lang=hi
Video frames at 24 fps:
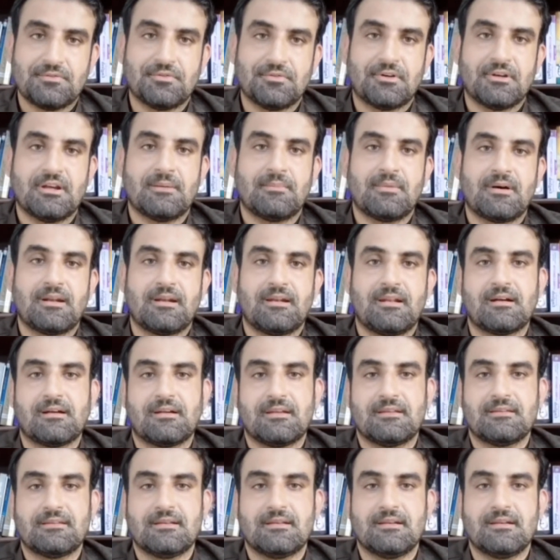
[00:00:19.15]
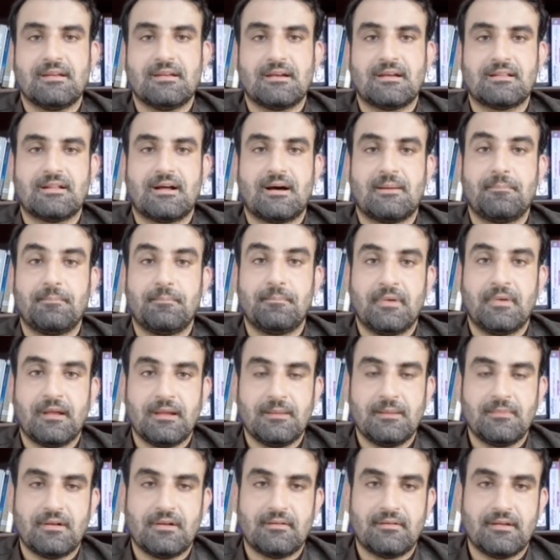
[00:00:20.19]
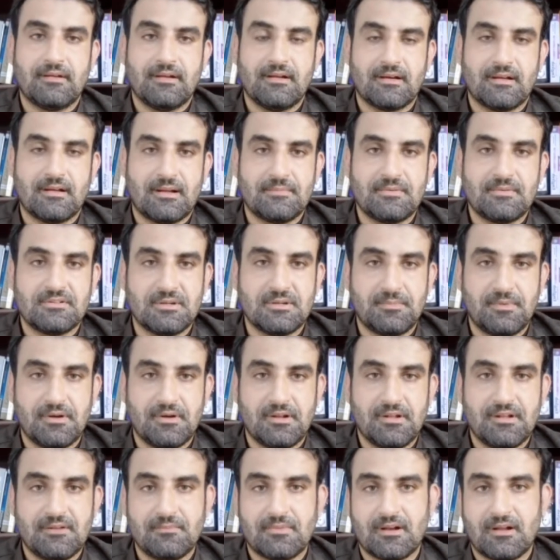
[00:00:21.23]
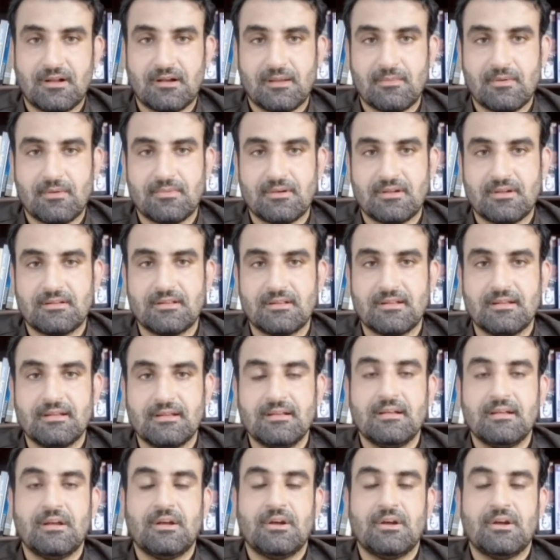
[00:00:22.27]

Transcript: क्योंकि हमारे इलाके से ये किताब नहीं मिल रही अगर आप इसकी पी डी एफ बना के हमें भेज दें